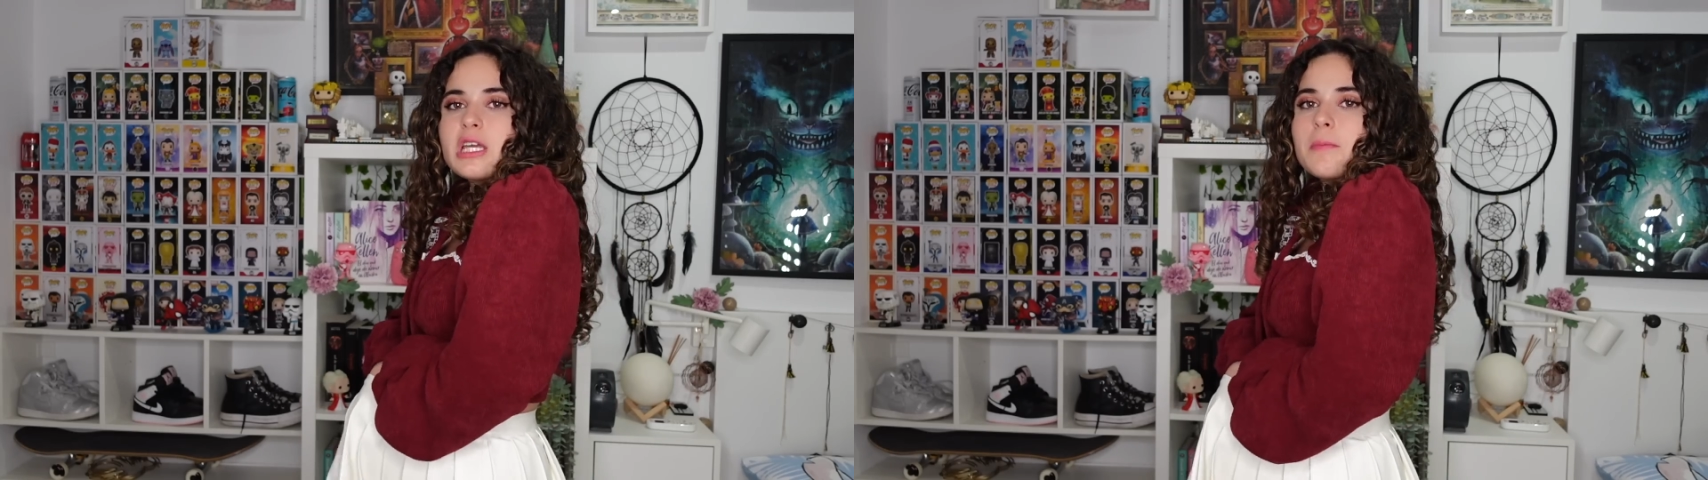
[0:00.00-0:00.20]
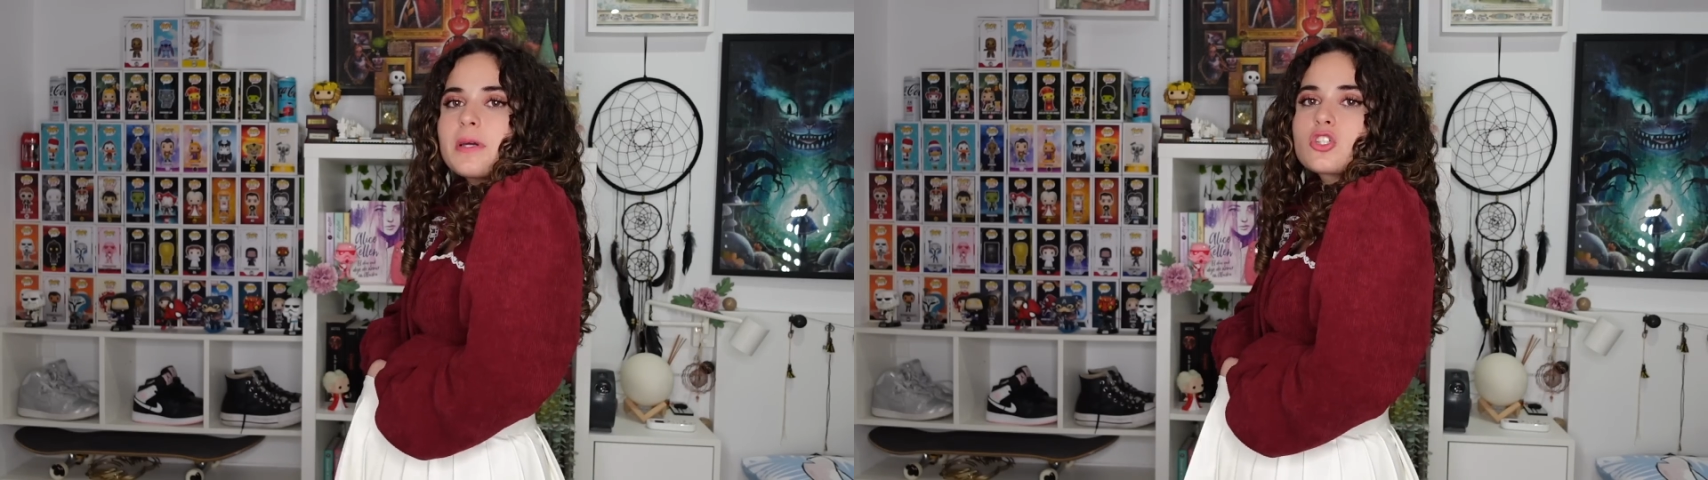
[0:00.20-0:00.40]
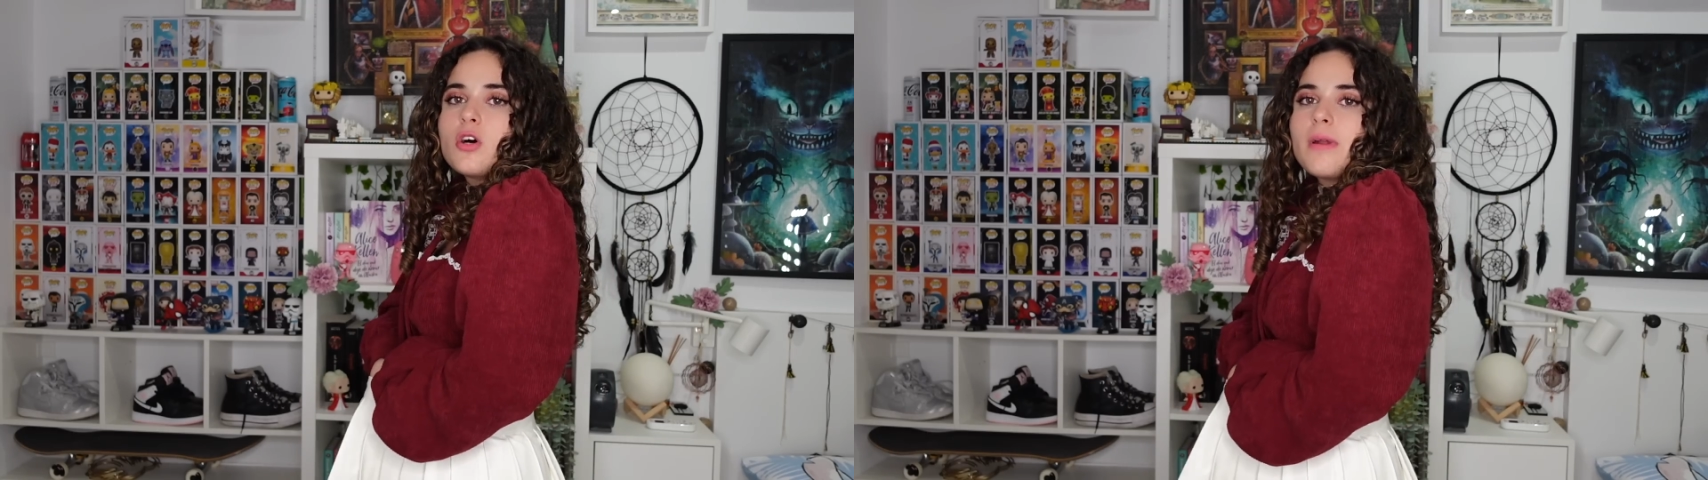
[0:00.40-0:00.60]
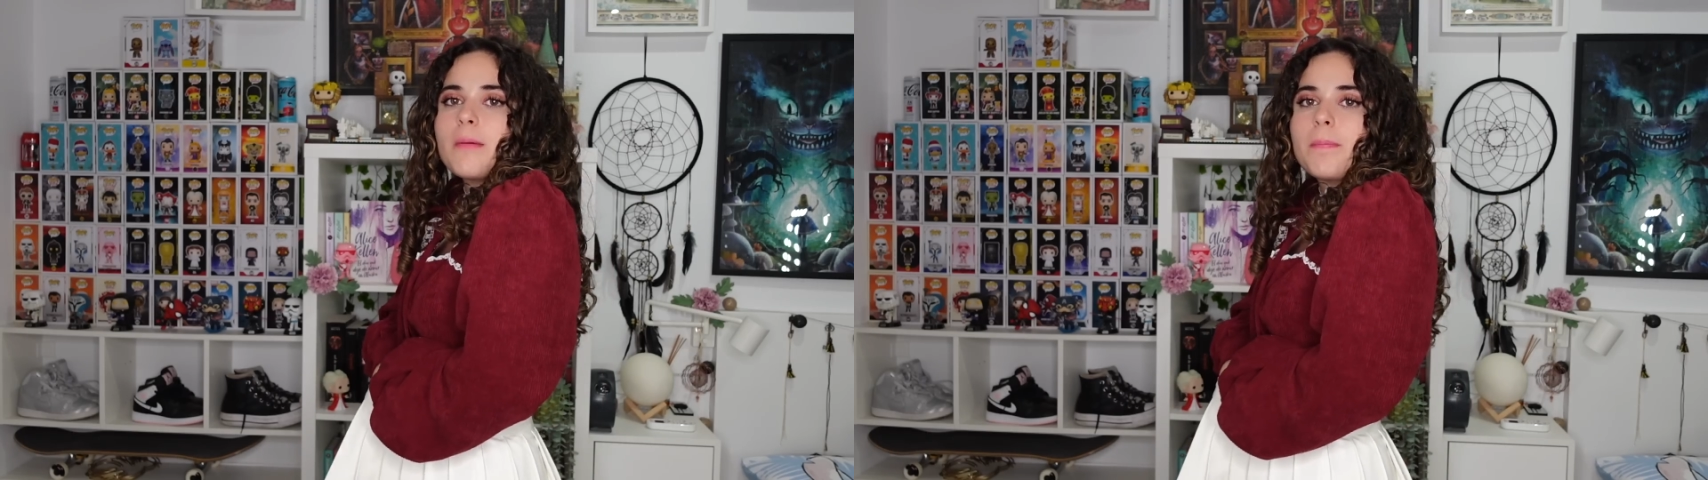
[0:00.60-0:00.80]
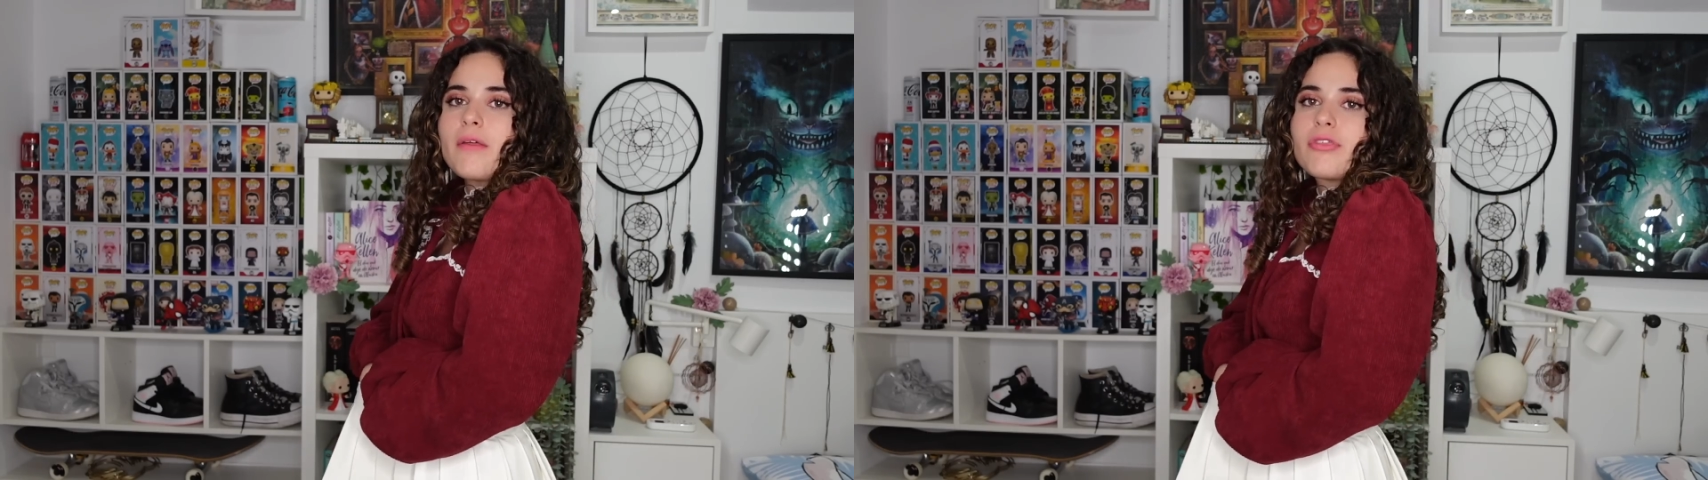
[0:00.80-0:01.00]
y me sobra
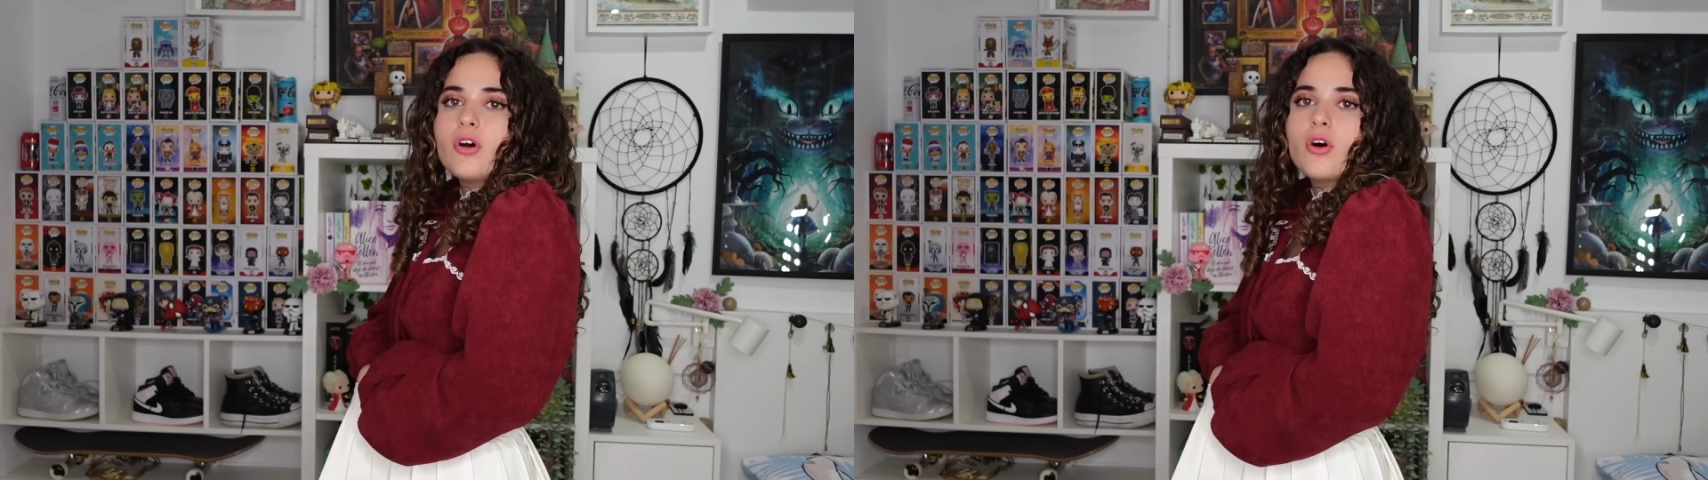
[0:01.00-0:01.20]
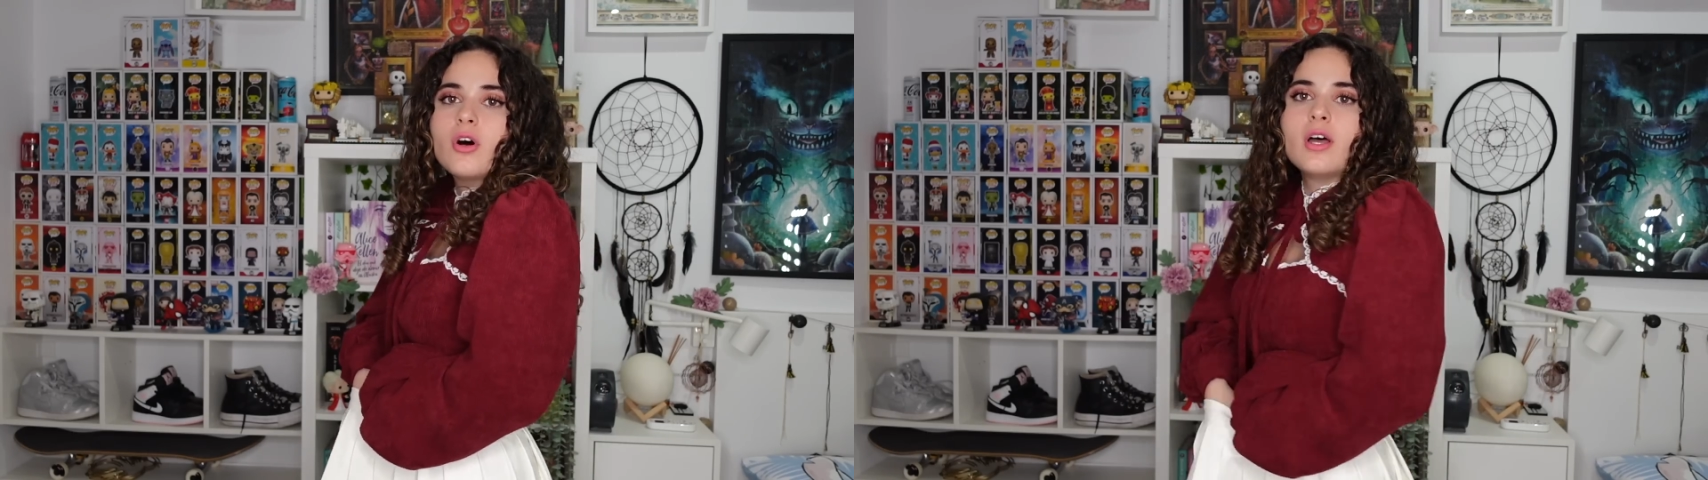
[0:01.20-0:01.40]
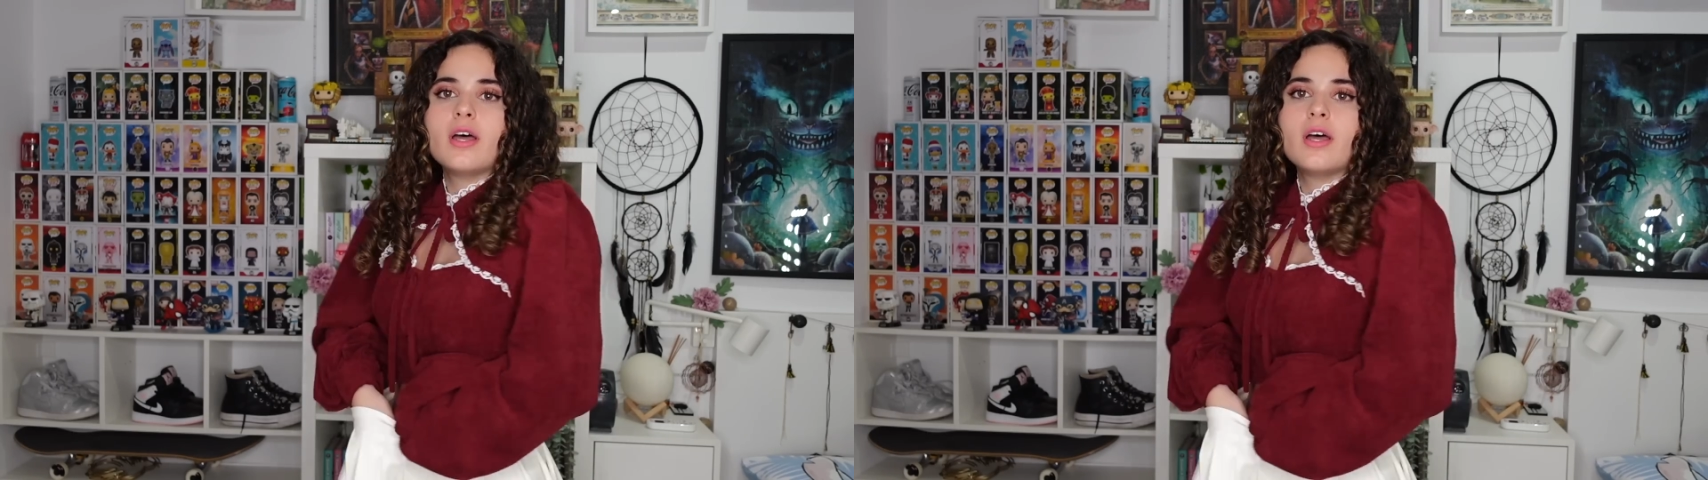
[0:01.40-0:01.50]
espacio.